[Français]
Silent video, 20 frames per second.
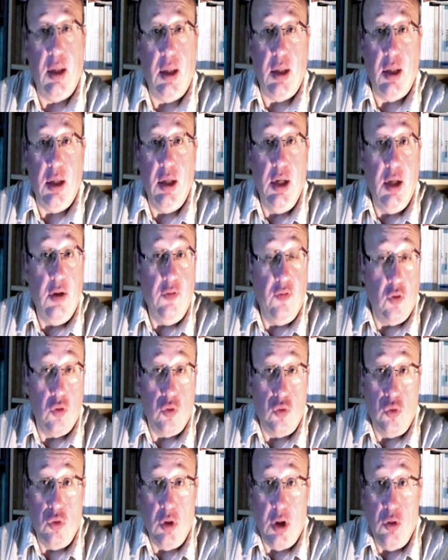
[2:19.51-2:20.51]
Et il est
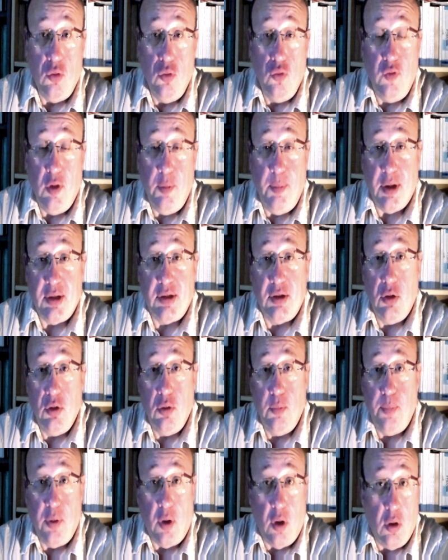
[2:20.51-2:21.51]
vendu, une nouvelle
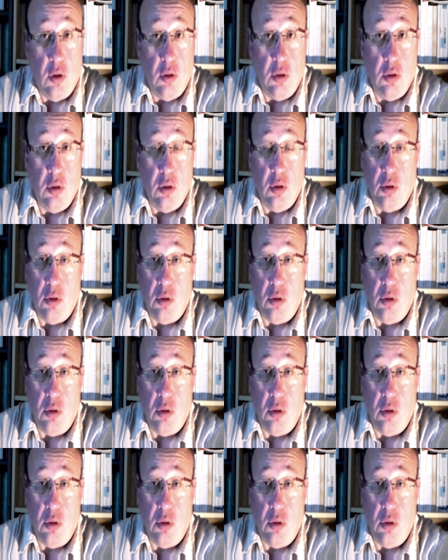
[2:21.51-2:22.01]
personne prend,